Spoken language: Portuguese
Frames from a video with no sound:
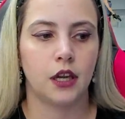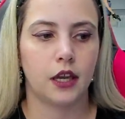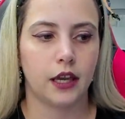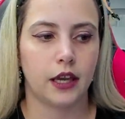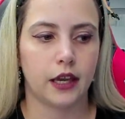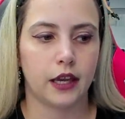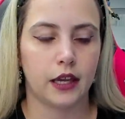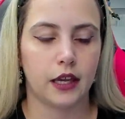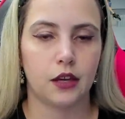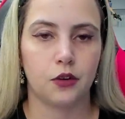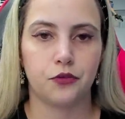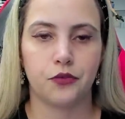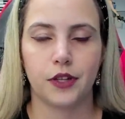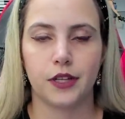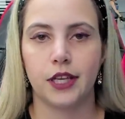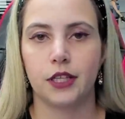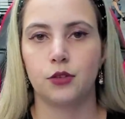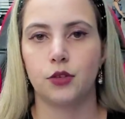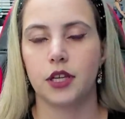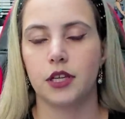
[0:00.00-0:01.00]
é, eu
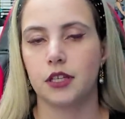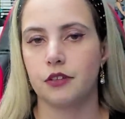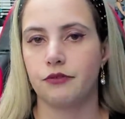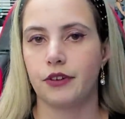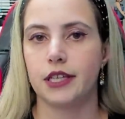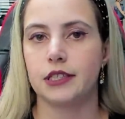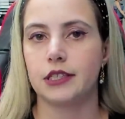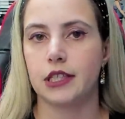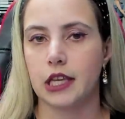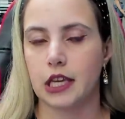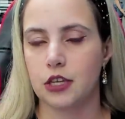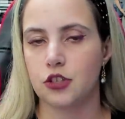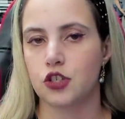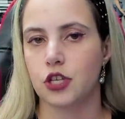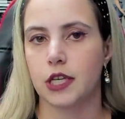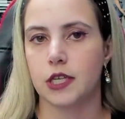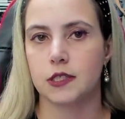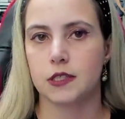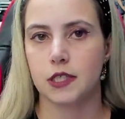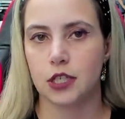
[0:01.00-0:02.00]
falei do que, que vai ter de
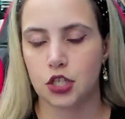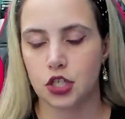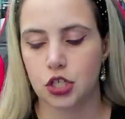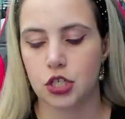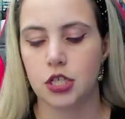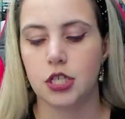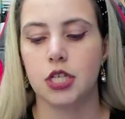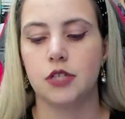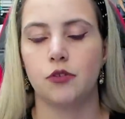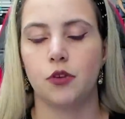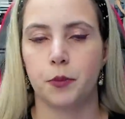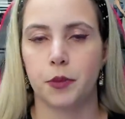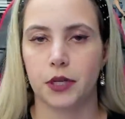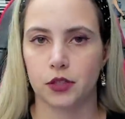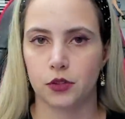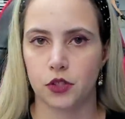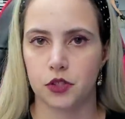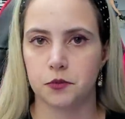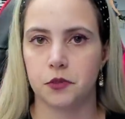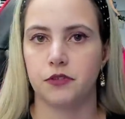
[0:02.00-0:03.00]
Resident Evil para
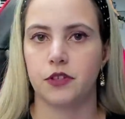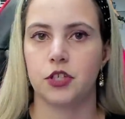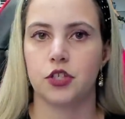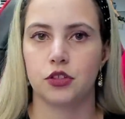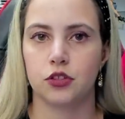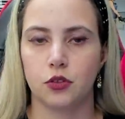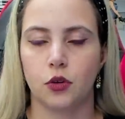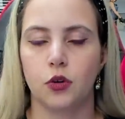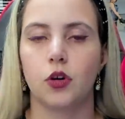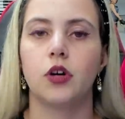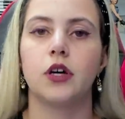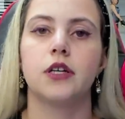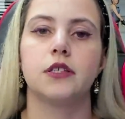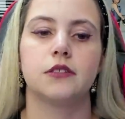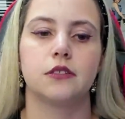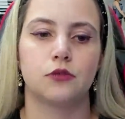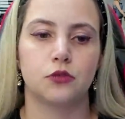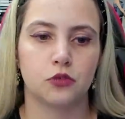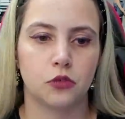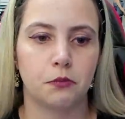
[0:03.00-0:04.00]
2022
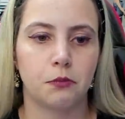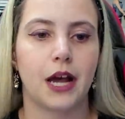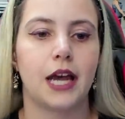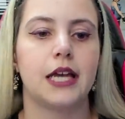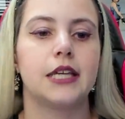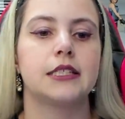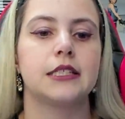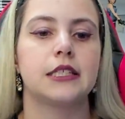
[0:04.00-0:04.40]
e tudo mais,